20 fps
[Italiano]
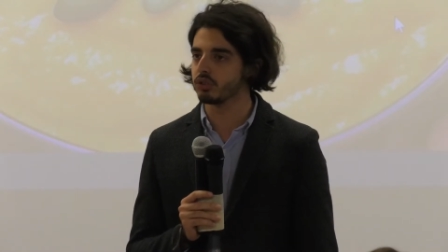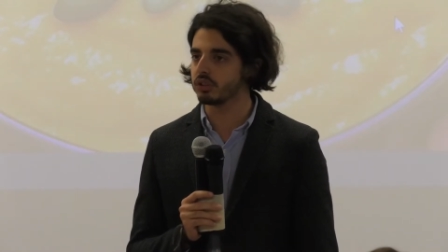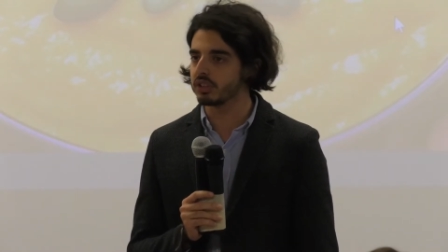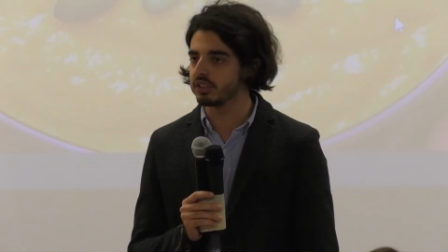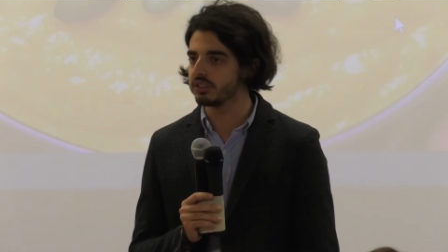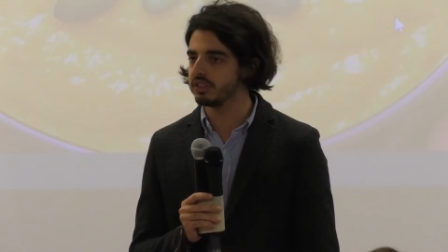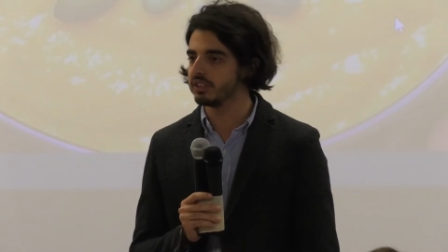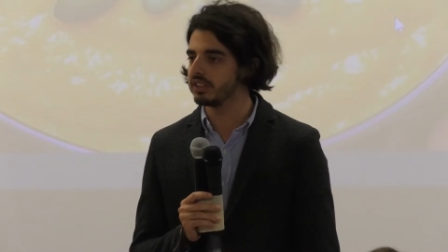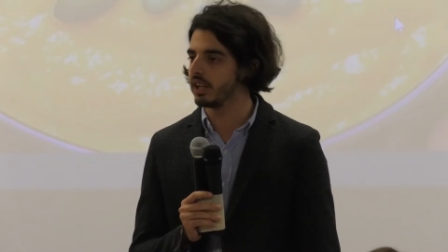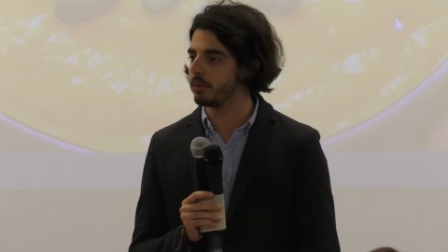che
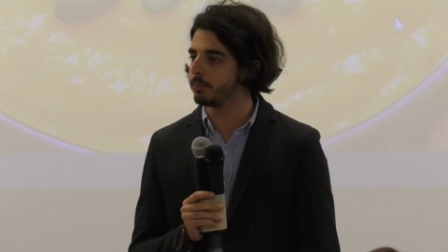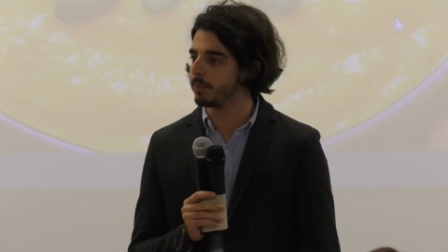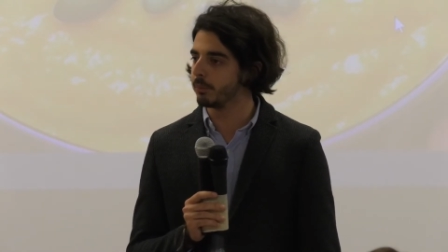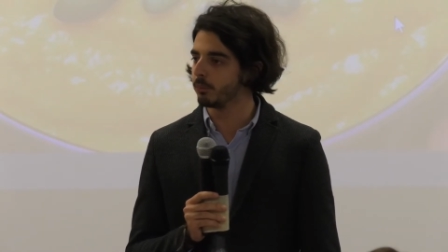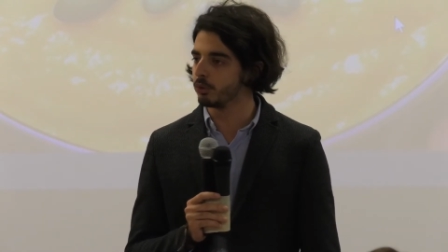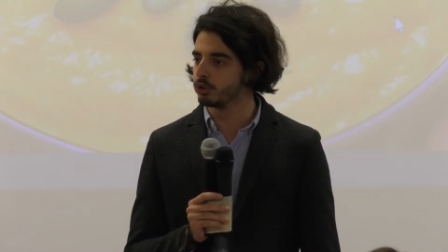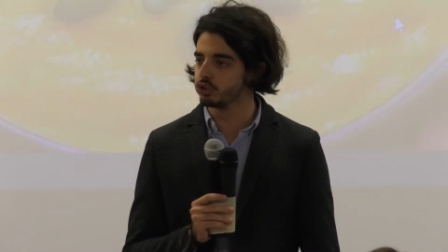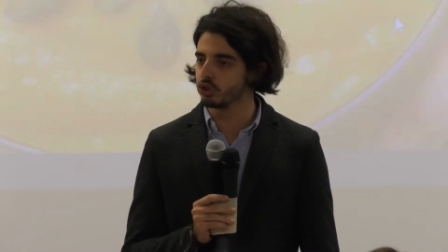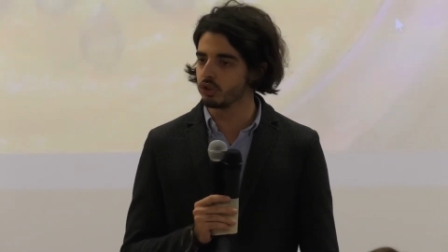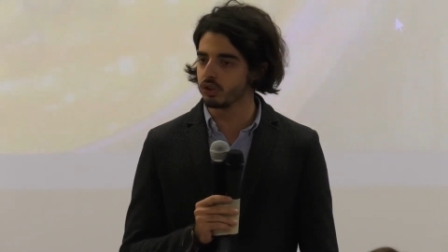sin dal
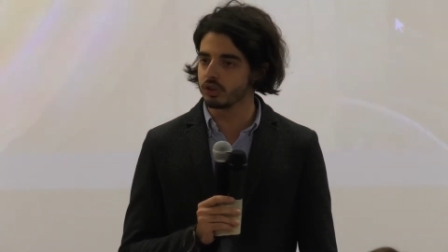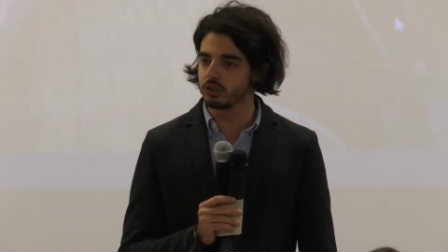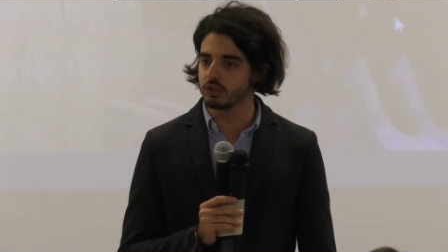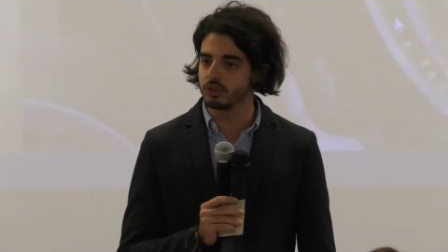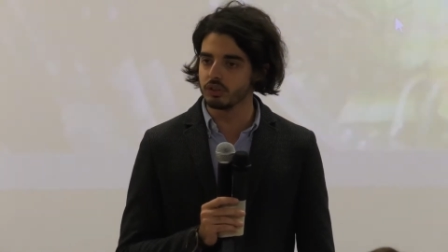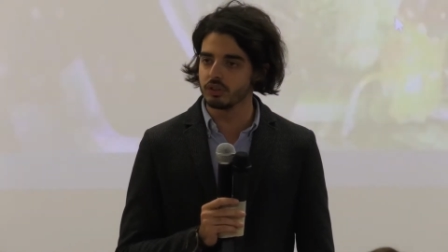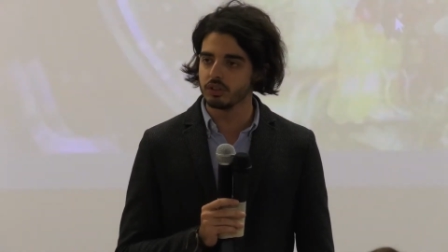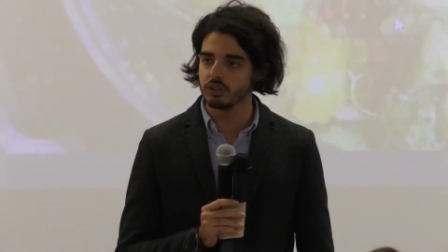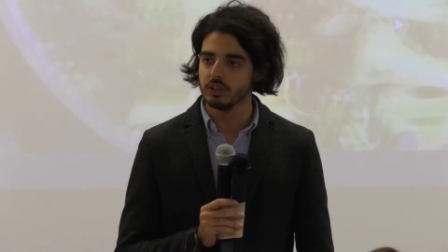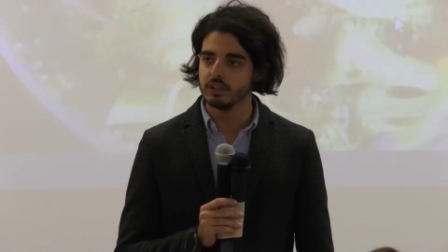primo
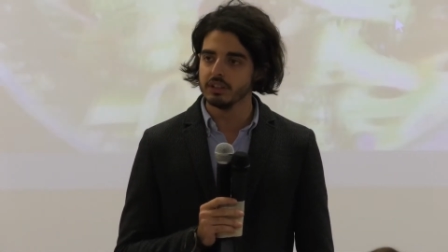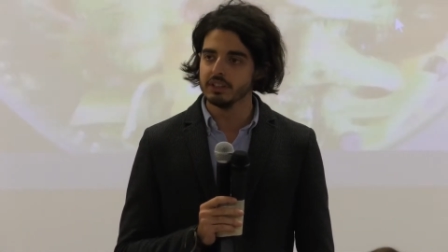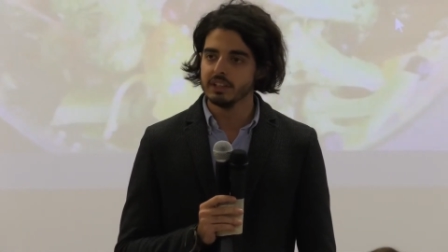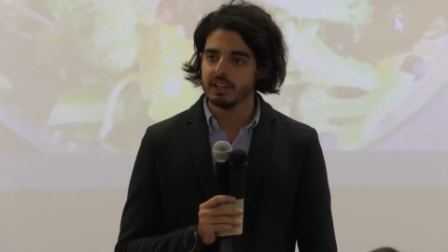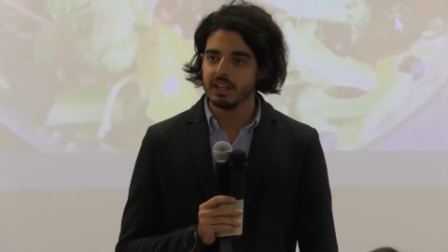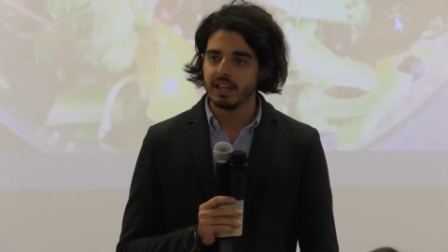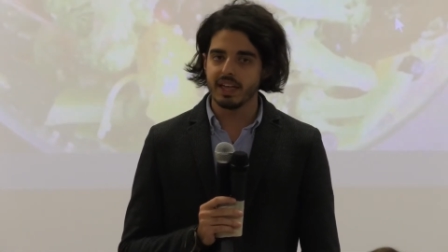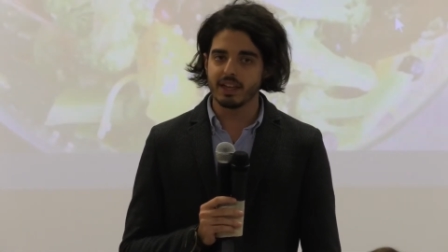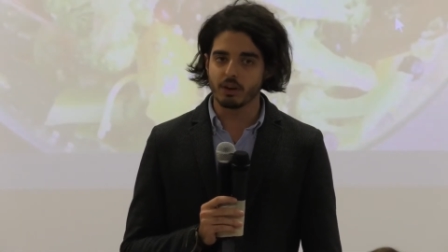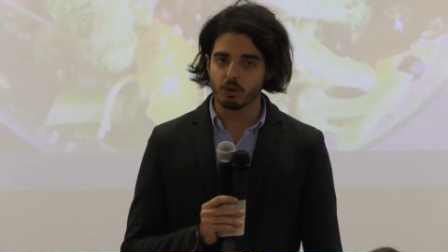giorno
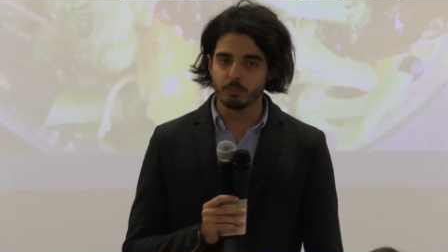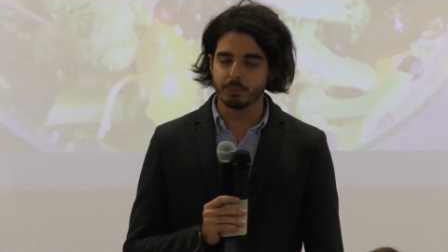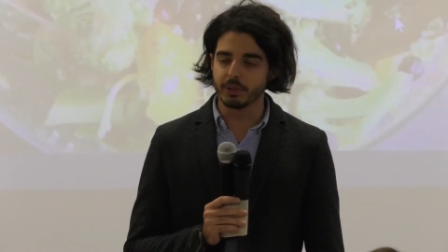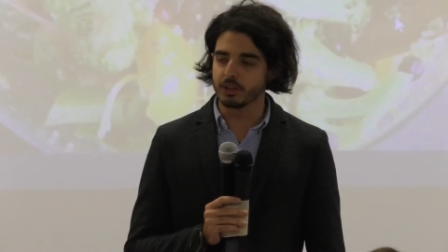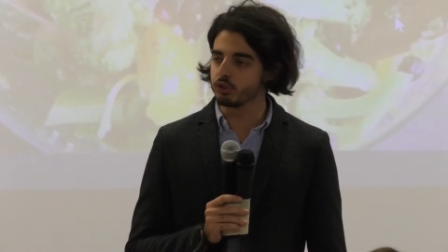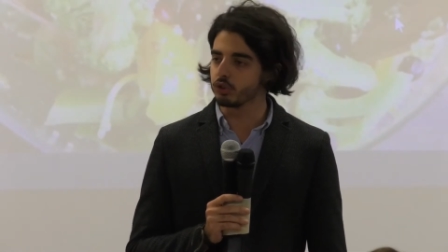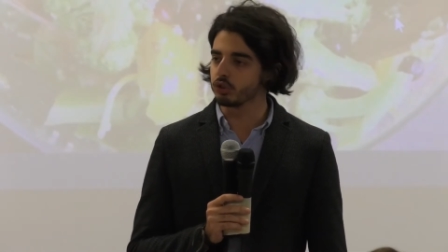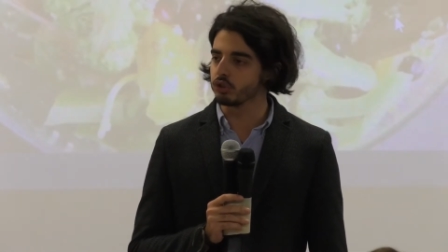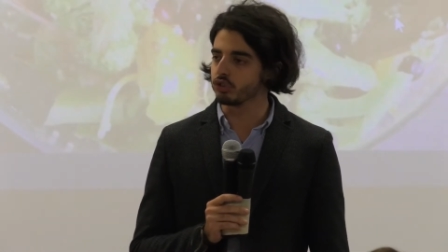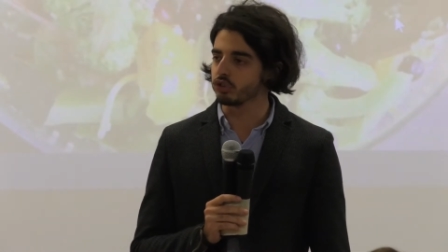era un
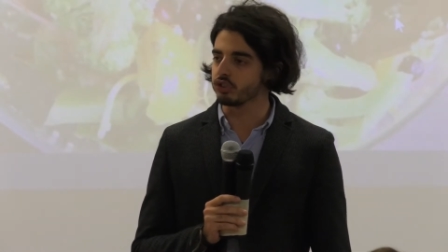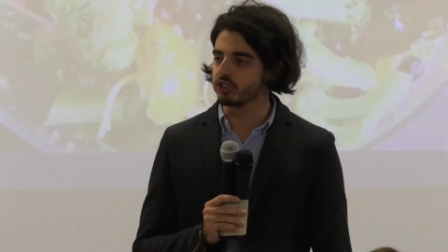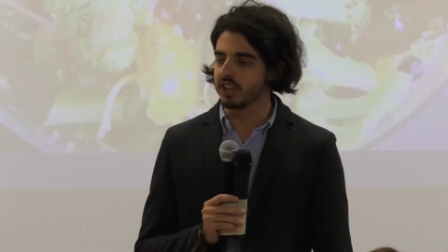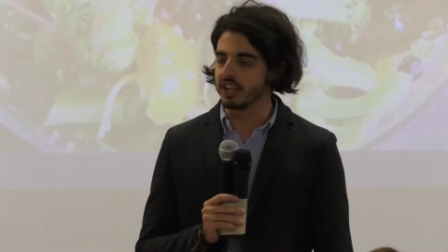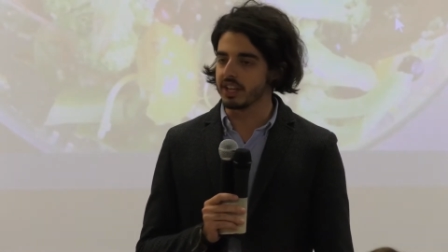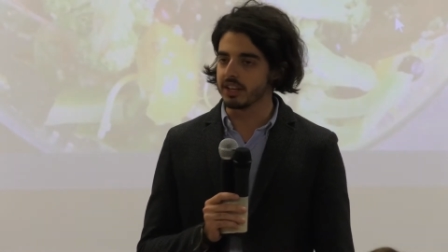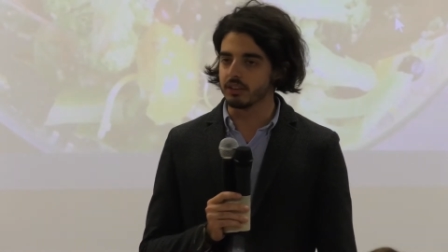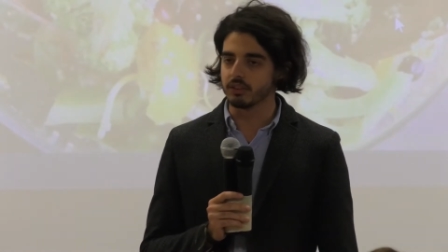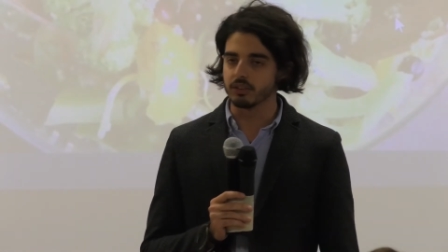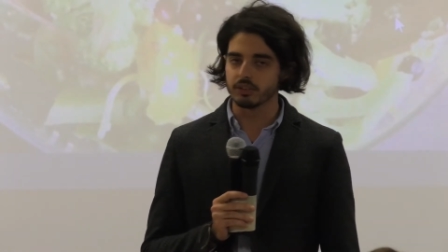percorso
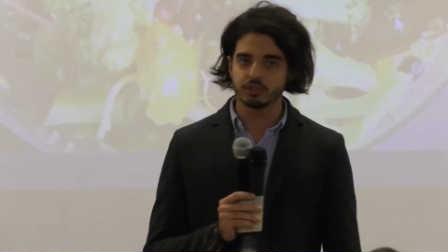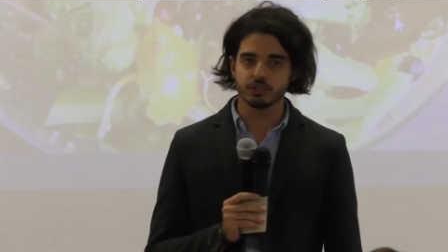serio.